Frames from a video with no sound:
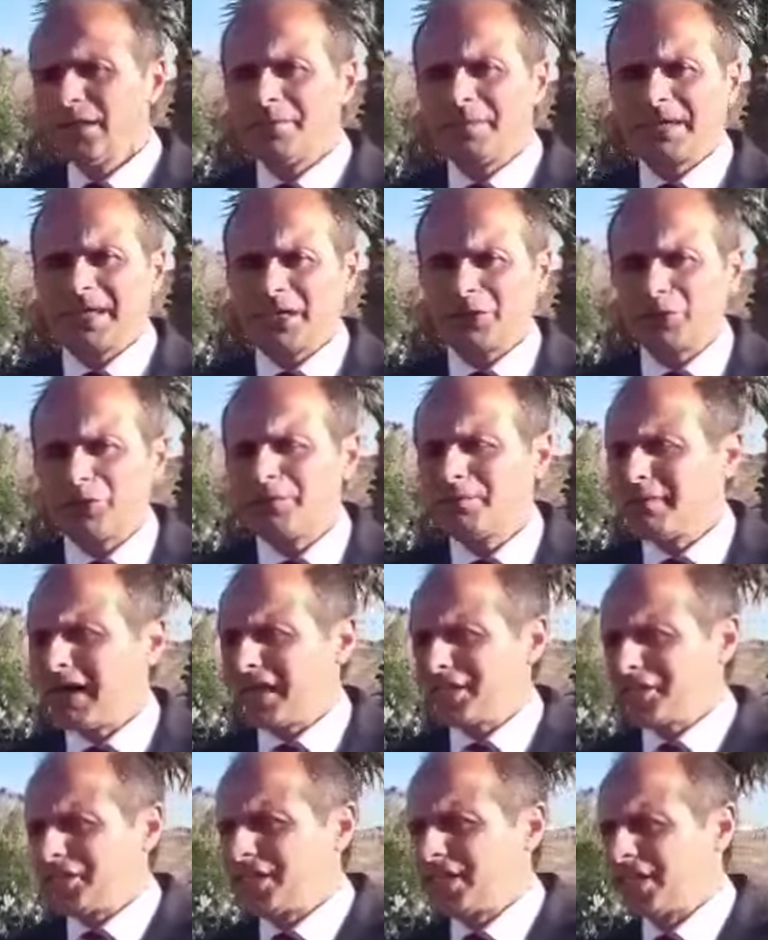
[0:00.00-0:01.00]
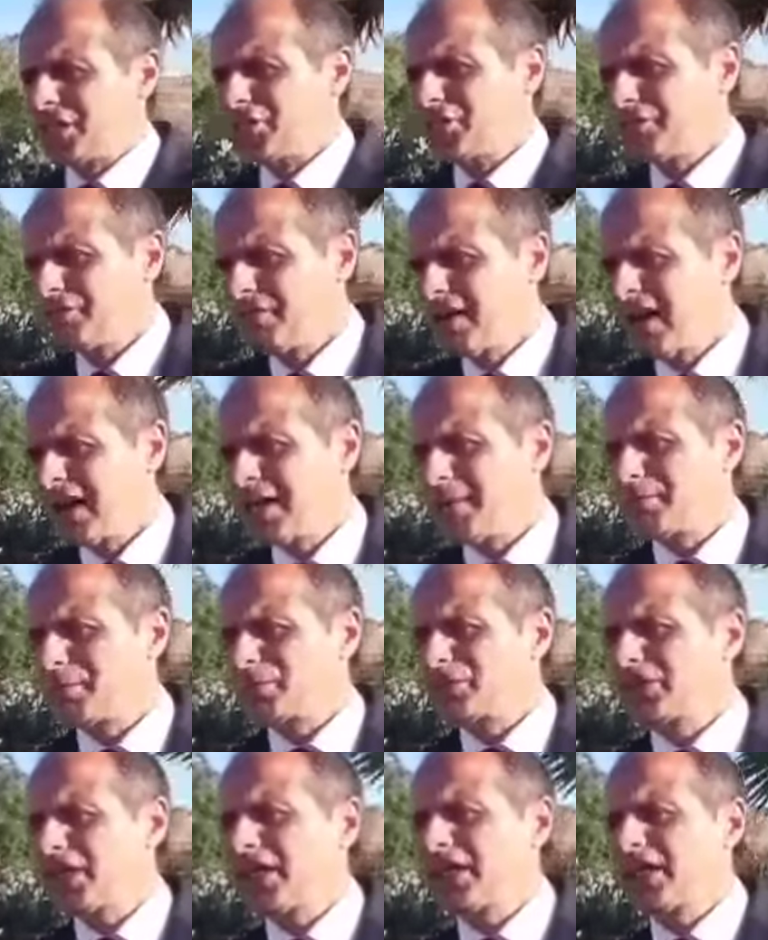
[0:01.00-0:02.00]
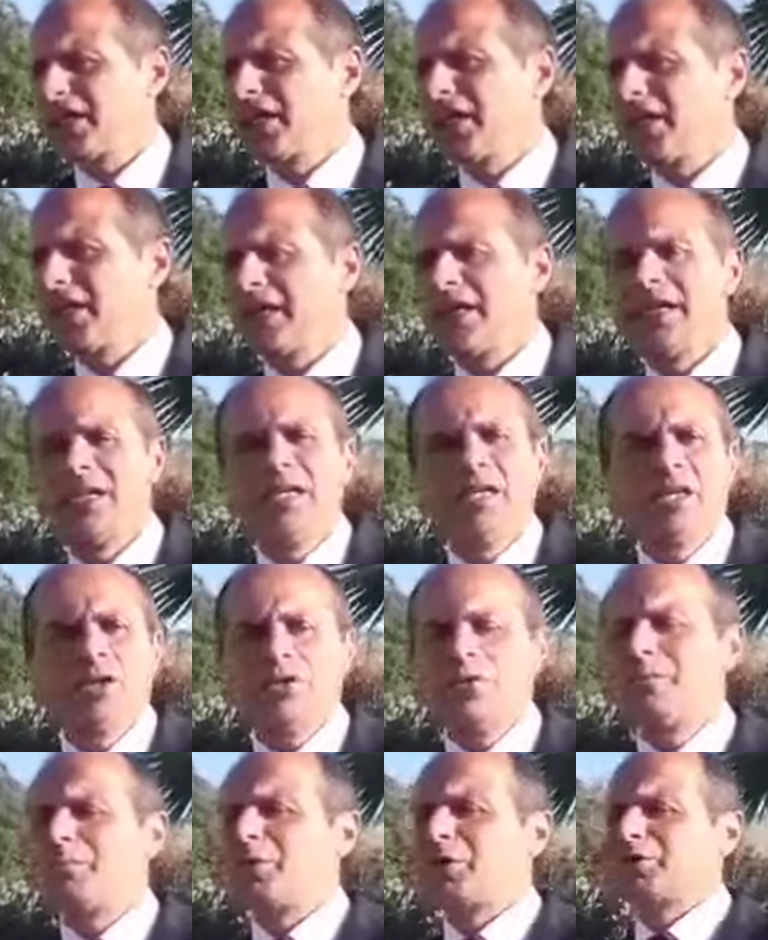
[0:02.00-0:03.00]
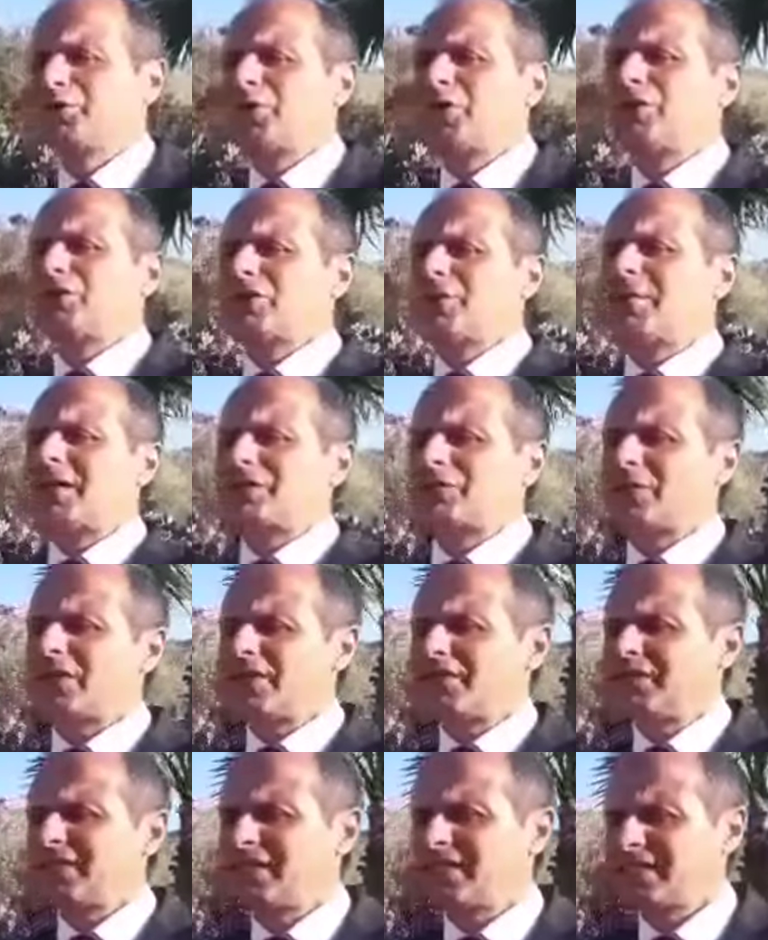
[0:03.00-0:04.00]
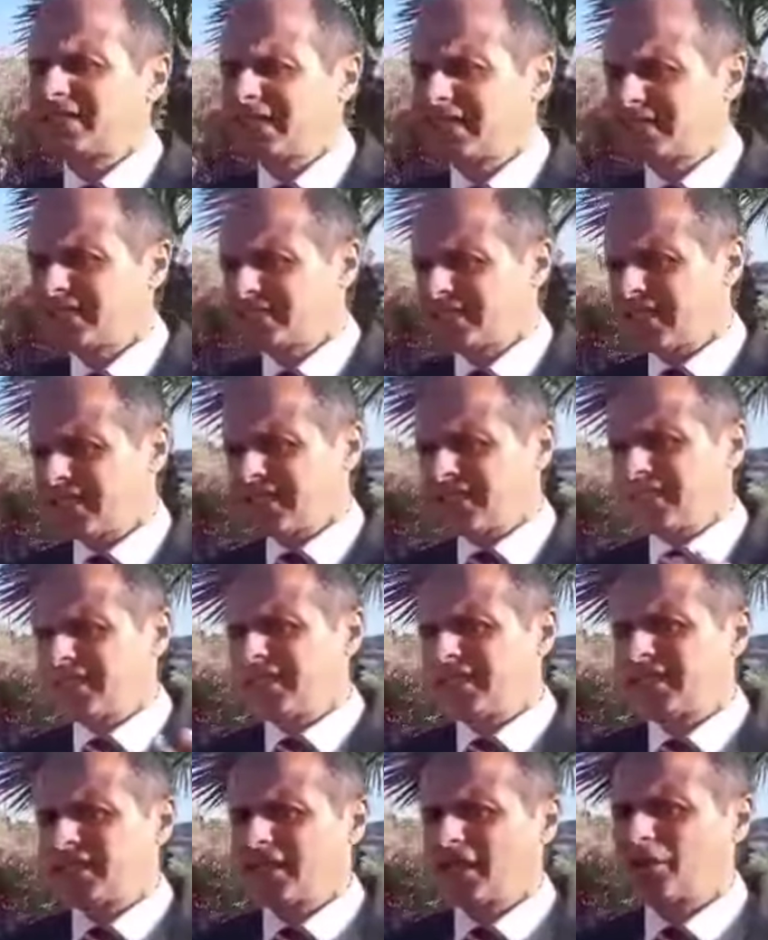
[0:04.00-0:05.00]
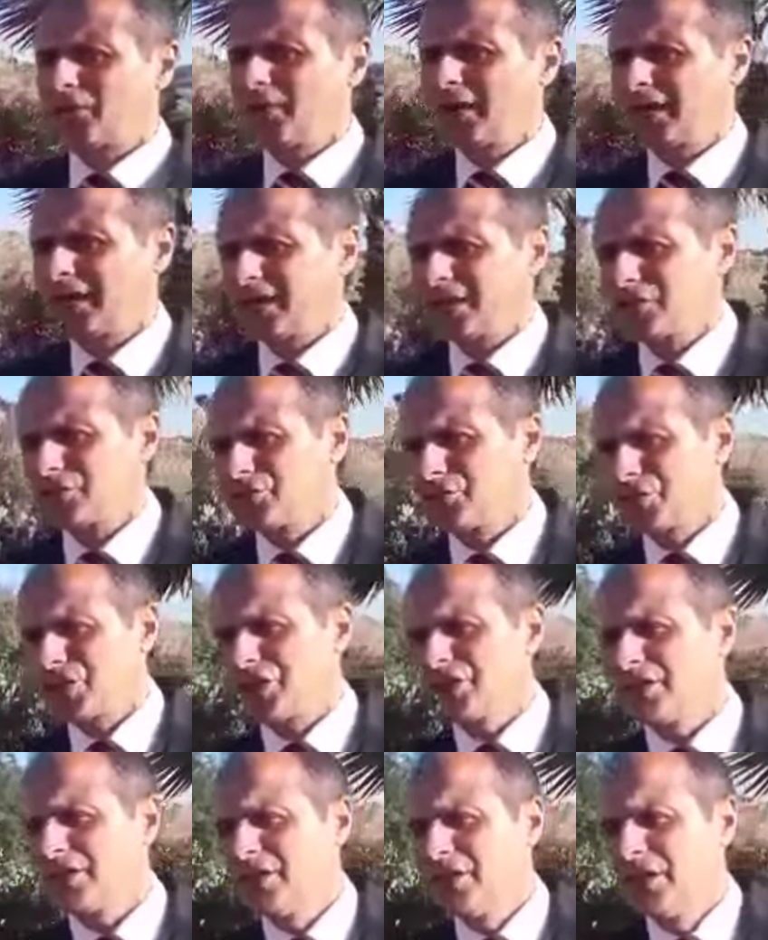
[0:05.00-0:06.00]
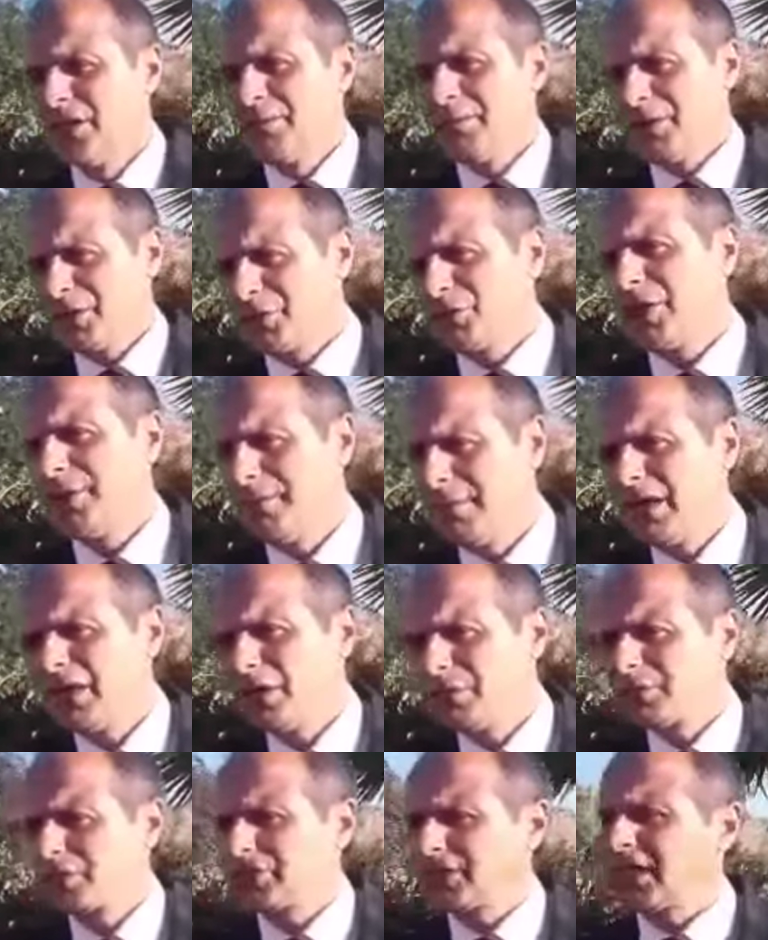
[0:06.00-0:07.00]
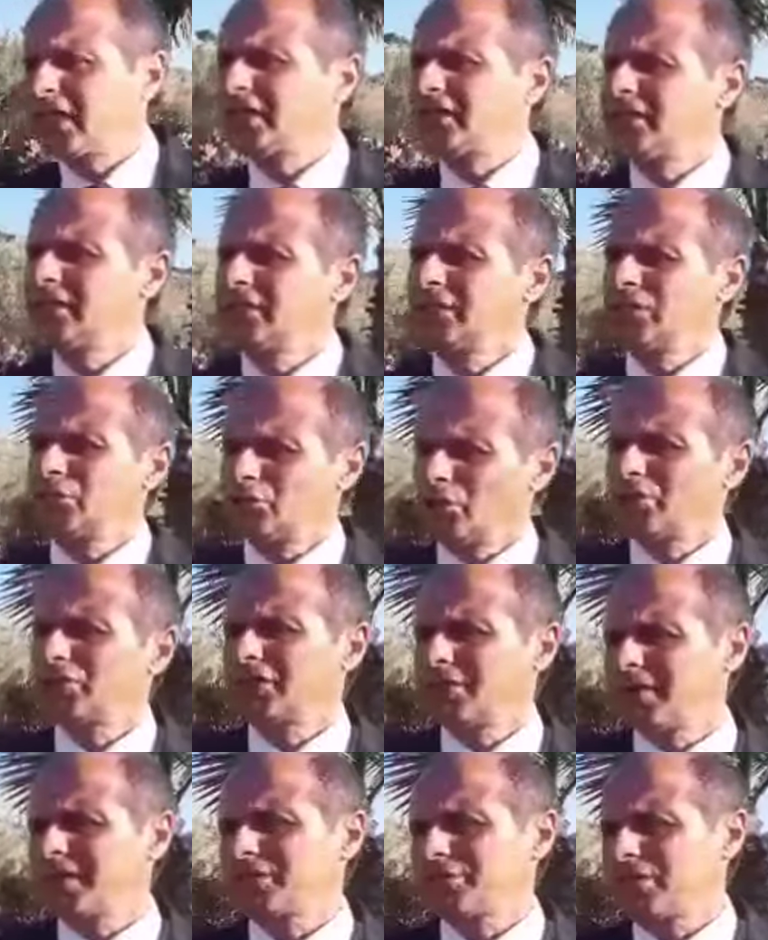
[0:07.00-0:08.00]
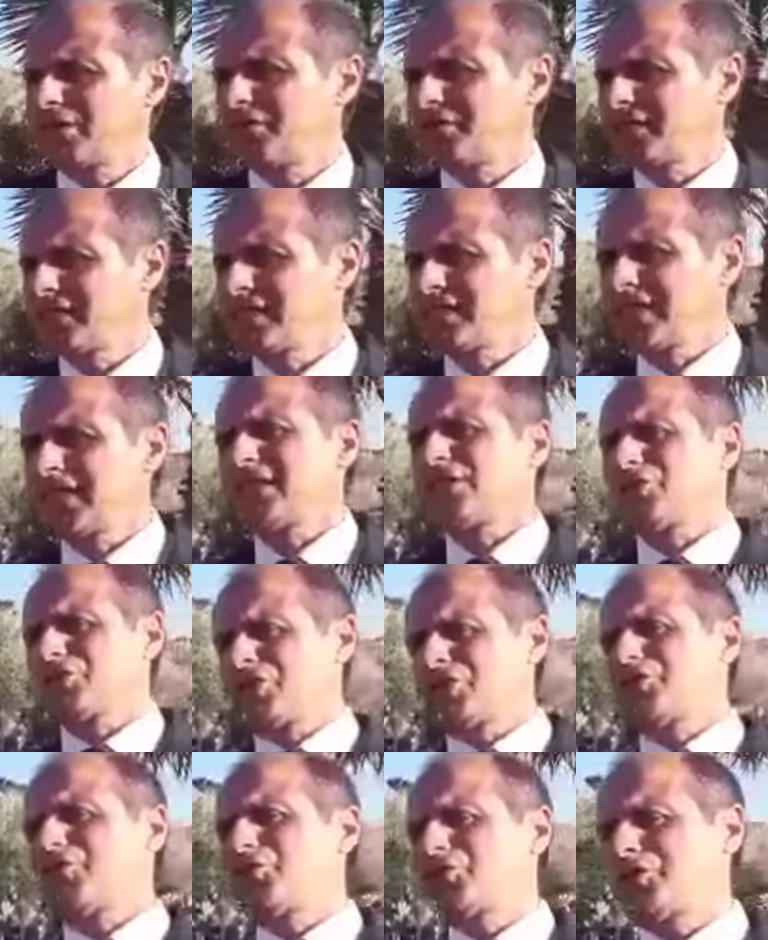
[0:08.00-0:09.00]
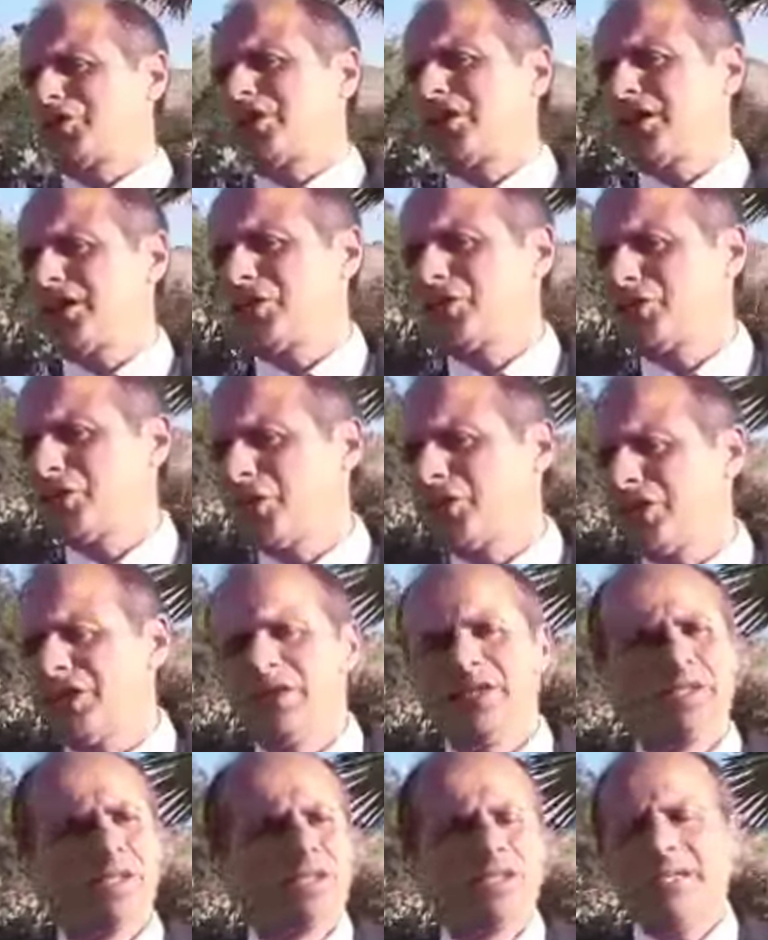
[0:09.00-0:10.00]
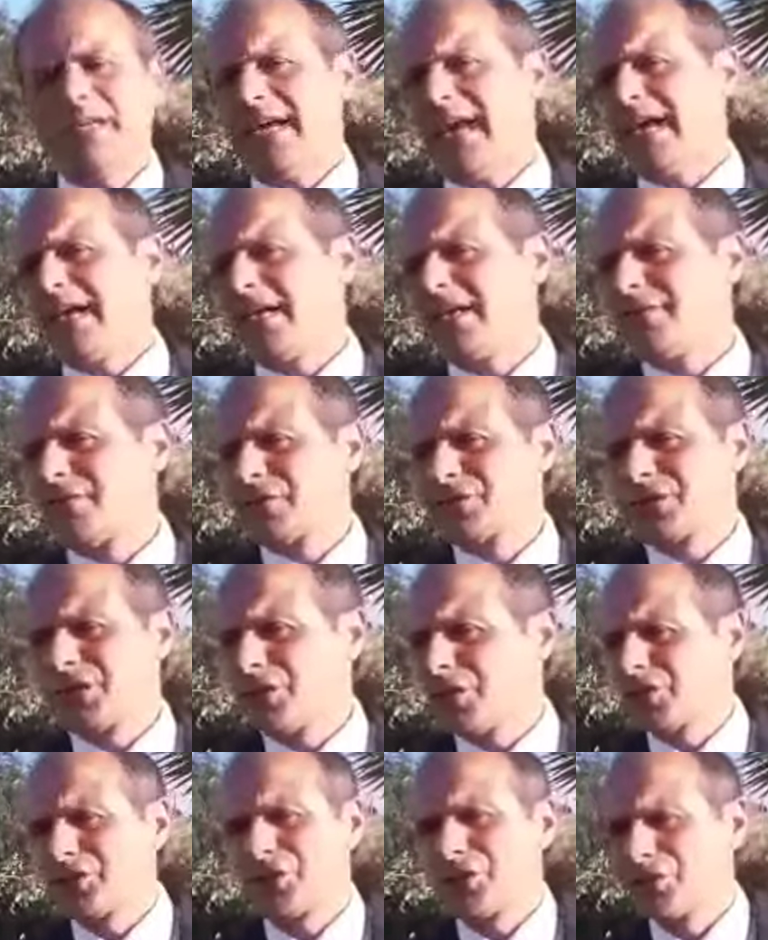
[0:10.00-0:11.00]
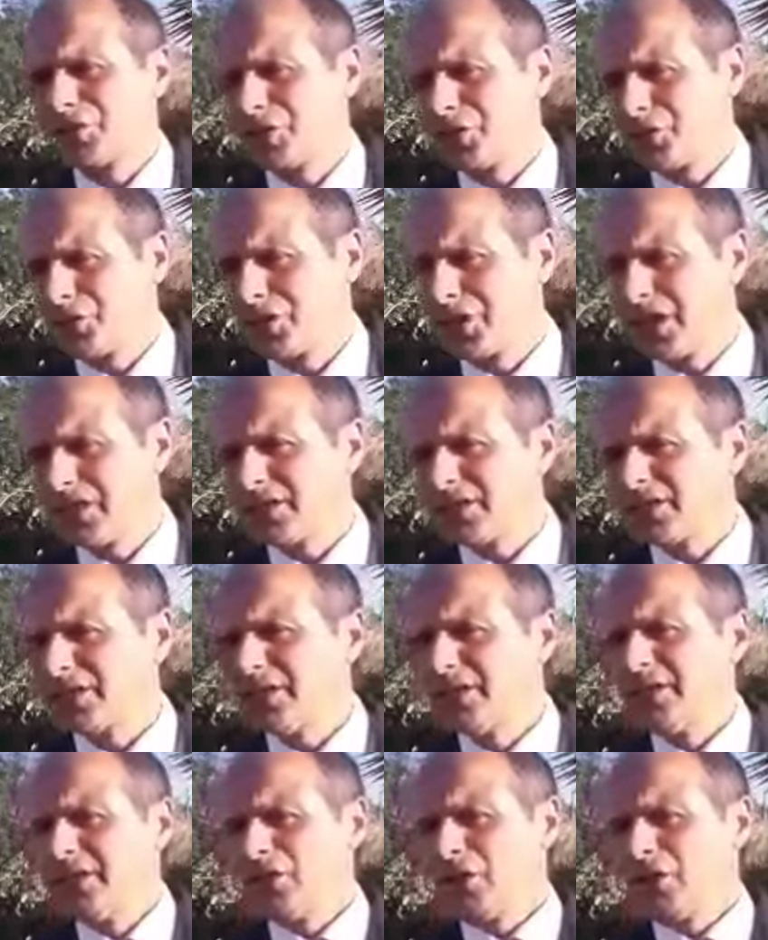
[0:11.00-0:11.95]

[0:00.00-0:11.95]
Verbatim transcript: Perché tu immagina che non vai a portare, che non porti l'uovo di Pasqua alla fidanzata, sai che, che guerra che succede. Perciò è meglio portare l'uovo di Pasqua alla fidanzata, così si può uscire alle regioni e anche le forze dell'ordine non ti dicono niente.